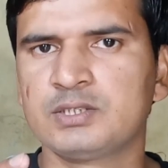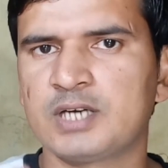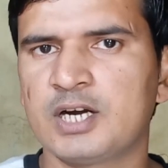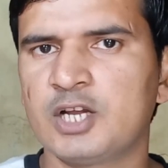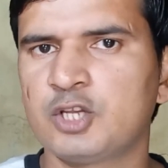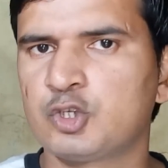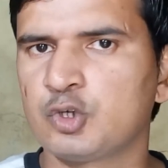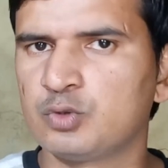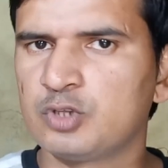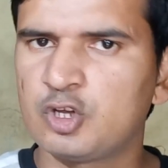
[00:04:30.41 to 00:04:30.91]

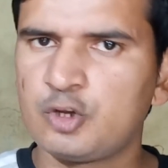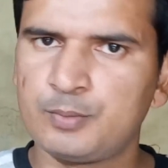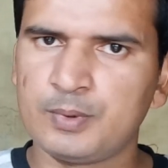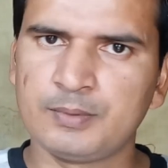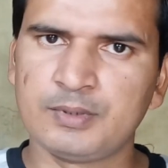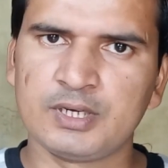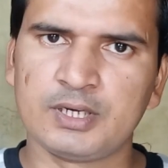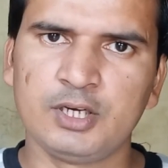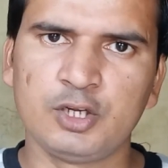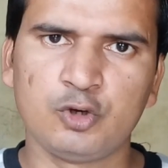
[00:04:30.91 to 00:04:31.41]
साढ़े चौदह
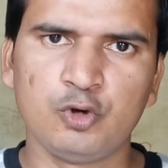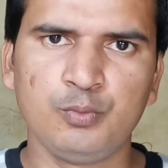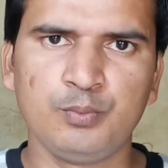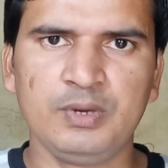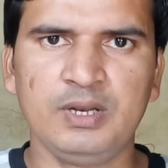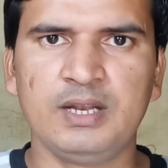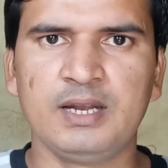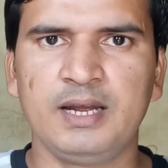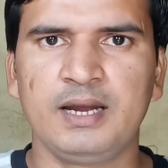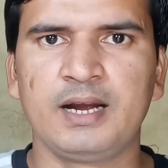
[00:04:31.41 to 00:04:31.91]
रुपये देखने को
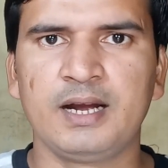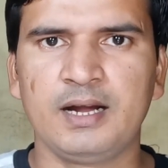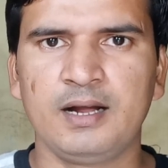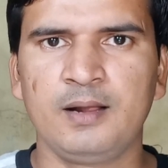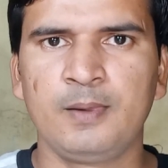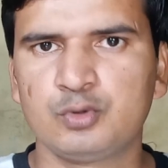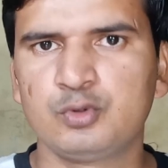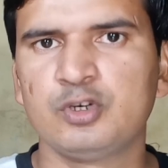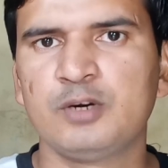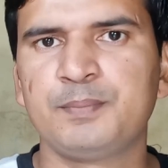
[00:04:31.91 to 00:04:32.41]
मिल
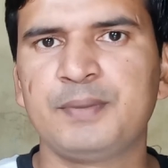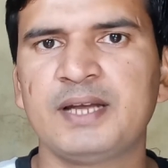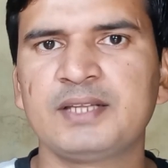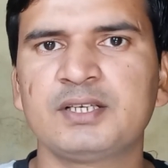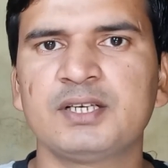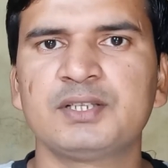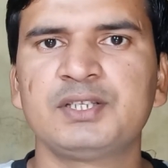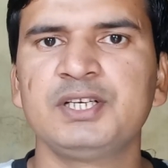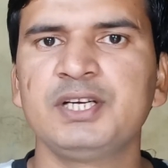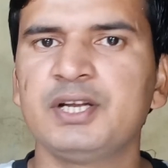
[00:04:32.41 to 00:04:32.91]
जाएगा दोस्तों अब
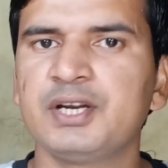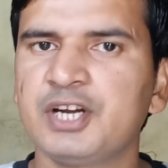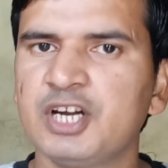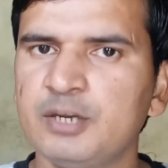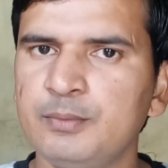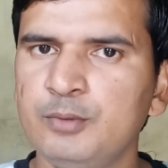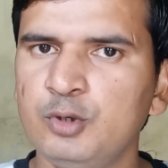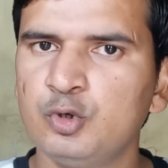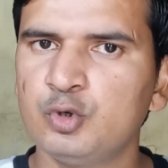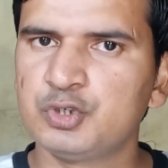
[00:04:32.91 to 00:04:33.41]
बात करते हैं कि
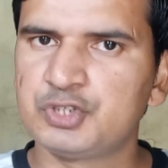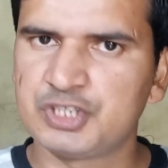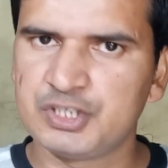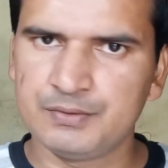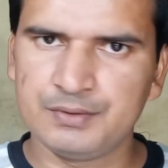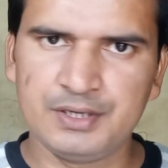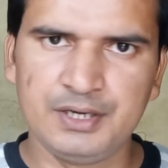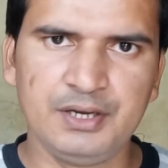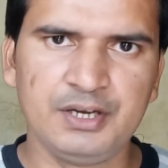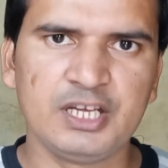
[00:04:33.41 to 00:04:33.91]
रेडमी नोट
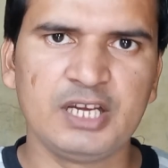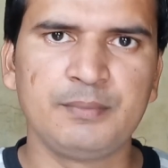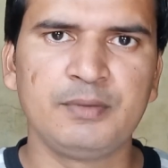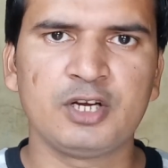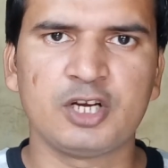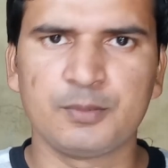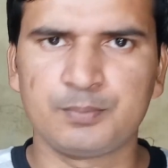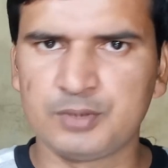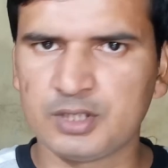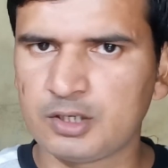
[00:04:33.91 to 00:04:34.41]
सेवन इंडिया
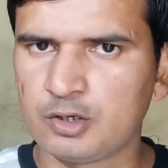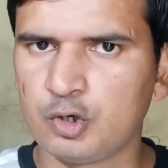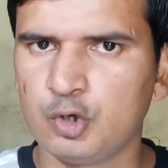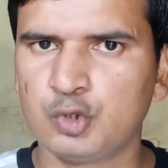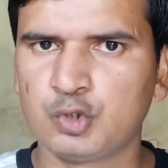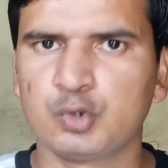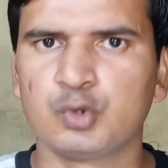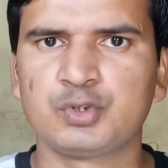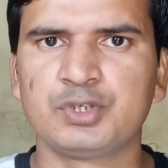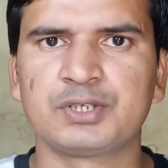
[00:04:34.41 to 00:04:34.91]
में कब तक
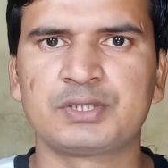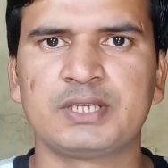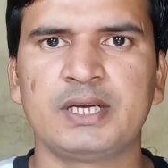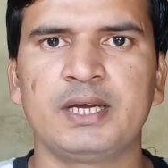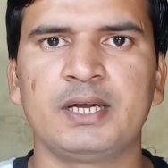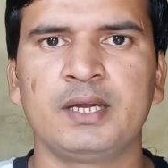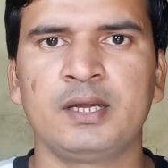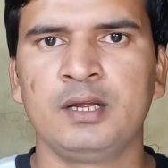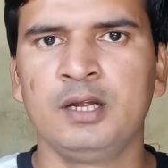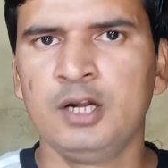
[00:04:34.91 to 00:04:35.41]
लॉन्च हो
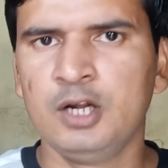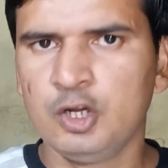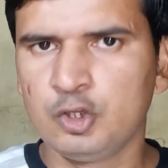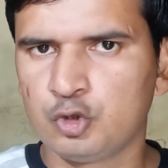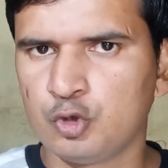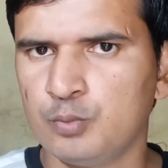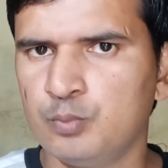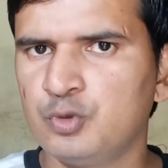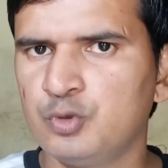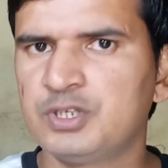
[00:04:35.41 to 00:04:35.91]
सकता है
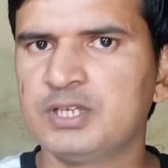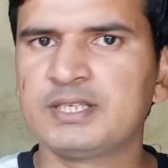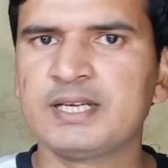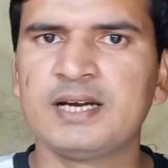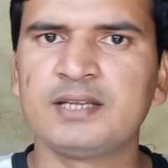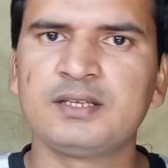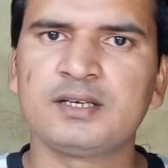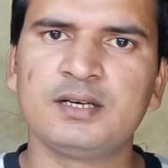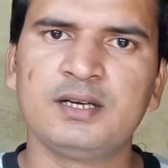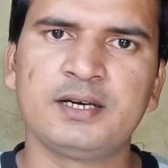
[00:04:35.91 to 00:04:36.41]
तो मुझे
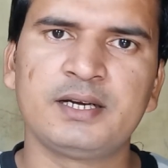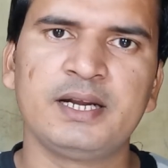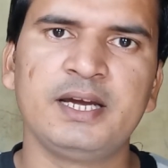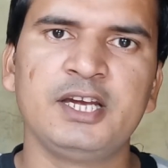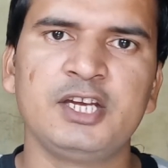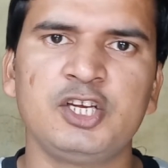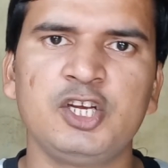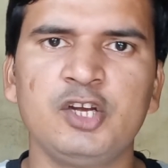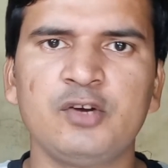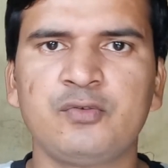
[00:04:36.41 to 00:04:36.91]
जहाँ तक लग
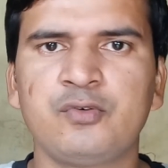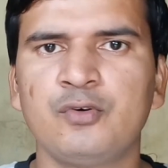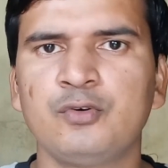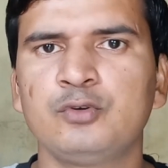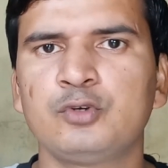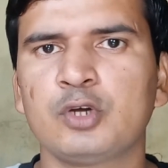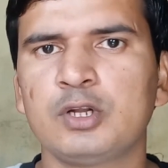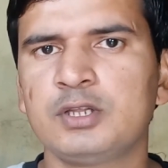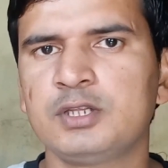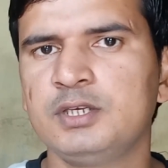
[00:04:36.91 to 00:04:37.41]
रहा है ये
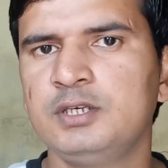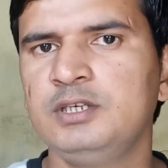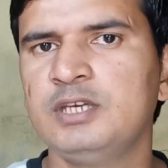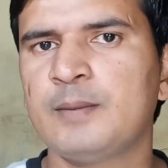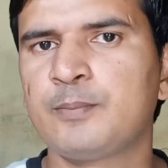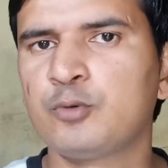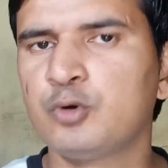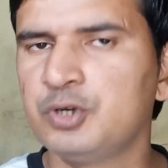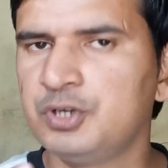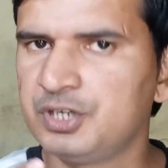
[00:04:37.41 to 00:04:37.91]
फ़ोन जल्दी
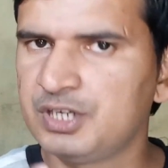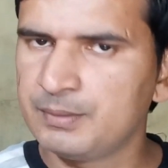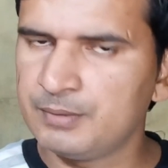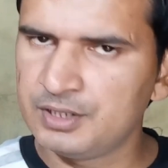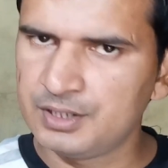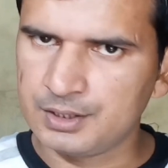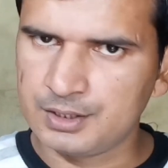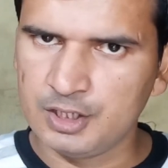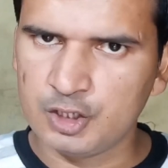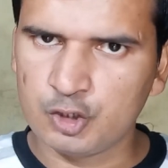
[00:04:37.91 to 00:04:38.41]
ही आपको
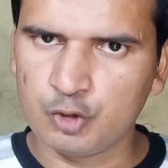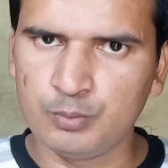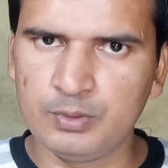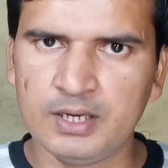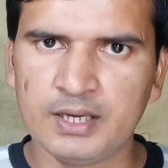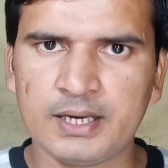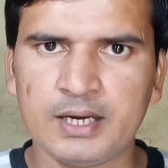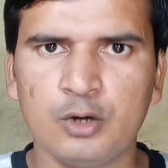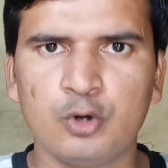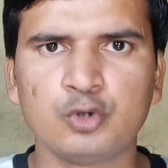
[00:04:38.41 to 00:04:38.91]
इंडिया में देखने को
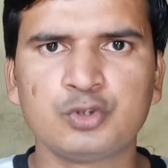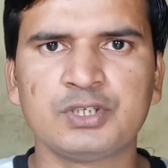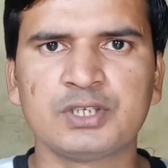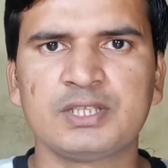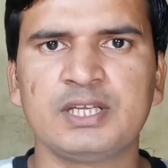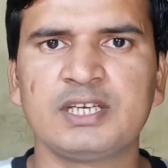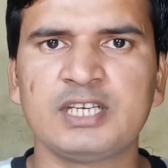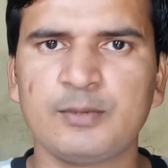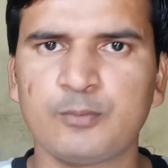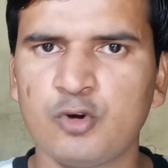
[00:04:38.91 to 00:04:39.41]
मिलेगा हो
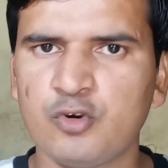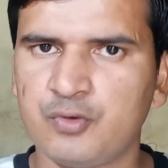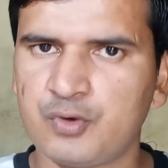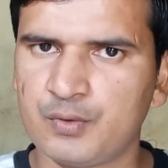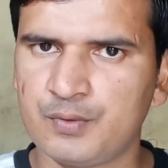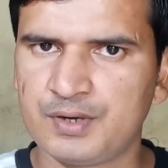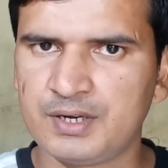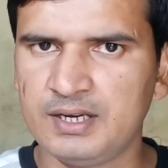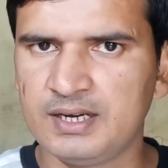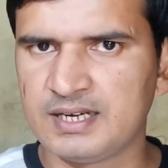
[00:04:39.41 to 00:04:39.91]
सकता है कि आपको
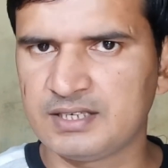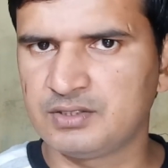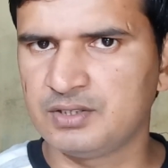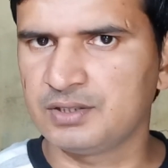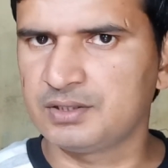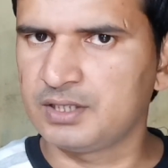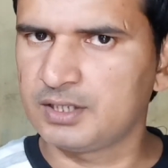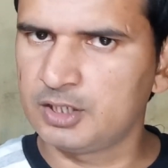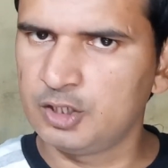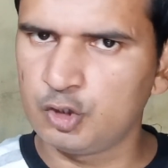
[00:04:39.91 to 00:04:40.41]
फरवरी
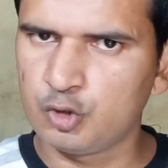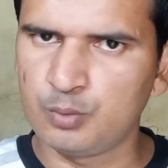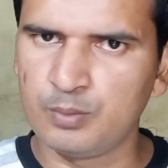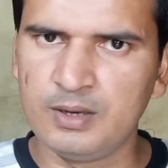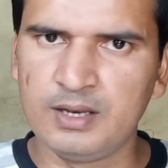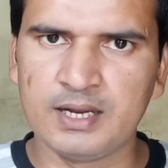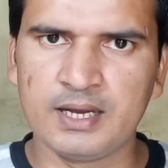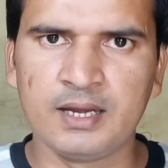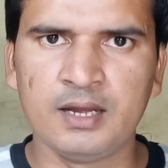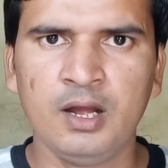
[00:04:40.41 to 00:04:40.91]
लास्ट तक देखने को
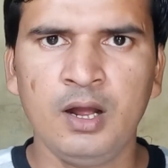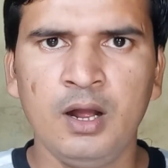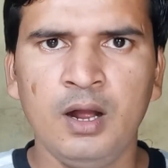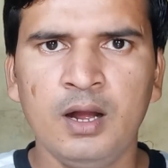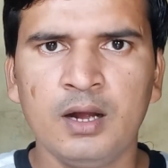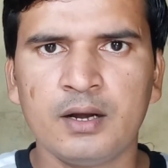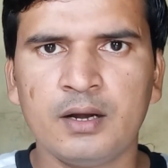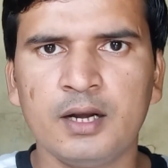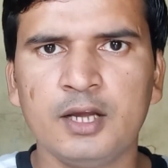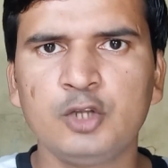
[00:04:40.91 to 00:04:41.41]
मिल जाए
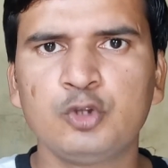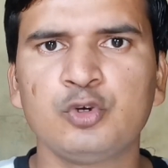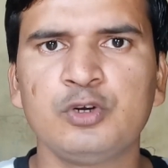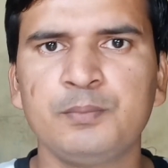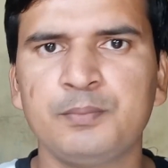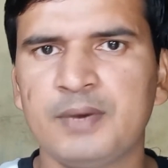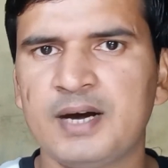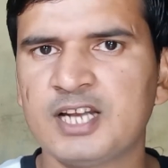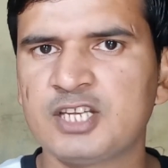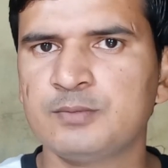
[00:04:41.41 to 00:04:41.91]
नहीं तो
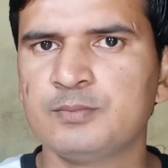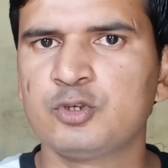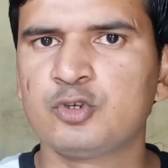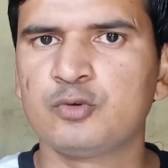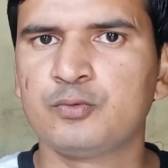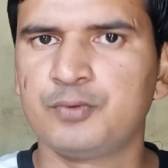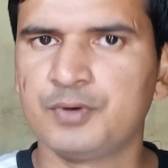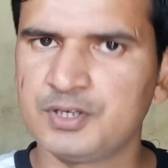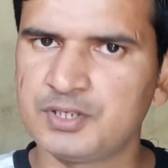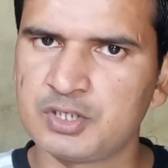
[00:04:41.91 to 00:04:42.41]
ये मार्च में
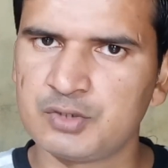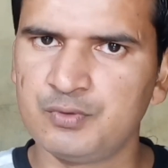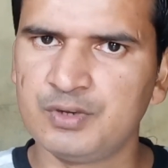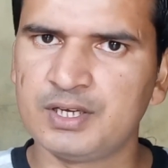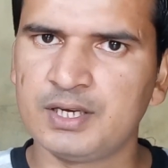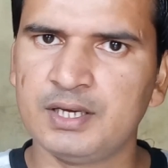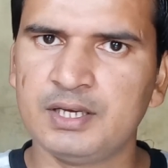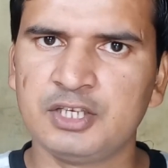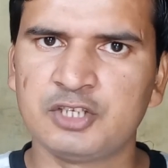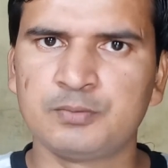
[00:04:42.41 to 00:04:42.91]
जो फर्स्ट
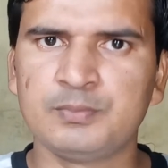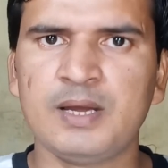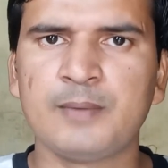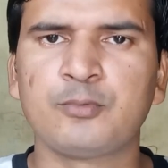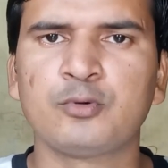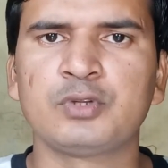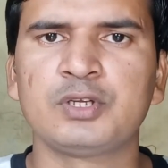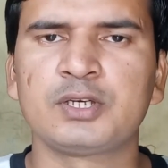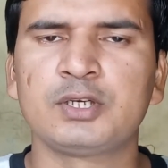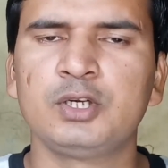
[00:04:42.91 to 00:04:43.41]
वीक है इसमें
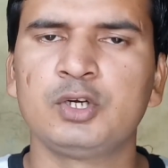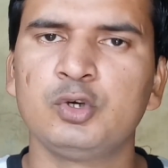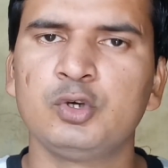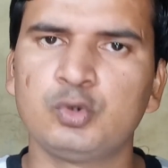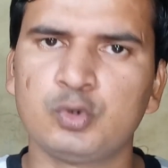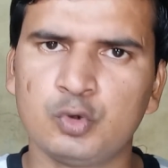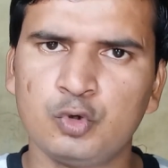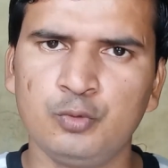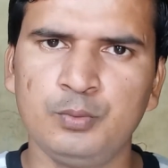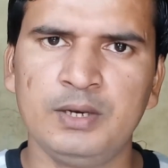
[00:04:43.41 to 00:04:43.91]
आपको देखने
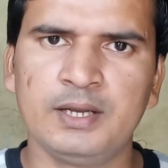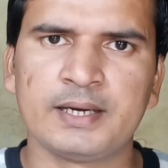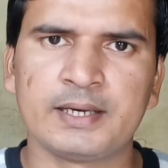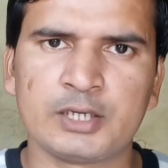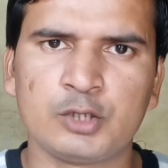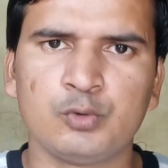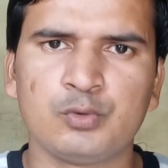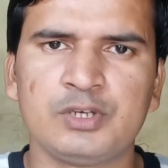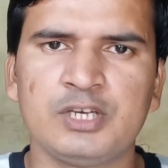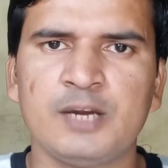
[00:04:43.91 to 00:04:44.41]
को जरूर
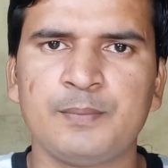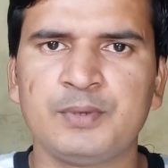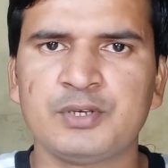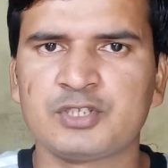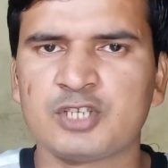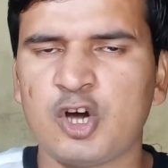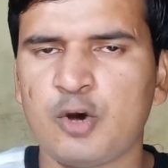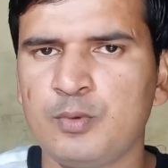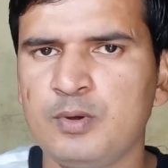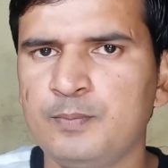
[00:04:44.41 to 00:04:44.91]
मिलेगा क्योंकि यहाँ
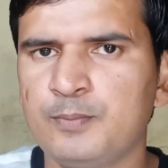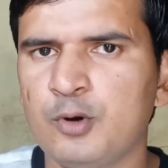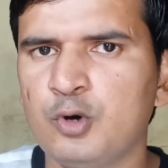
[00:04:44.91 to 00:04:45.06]
पे साउमी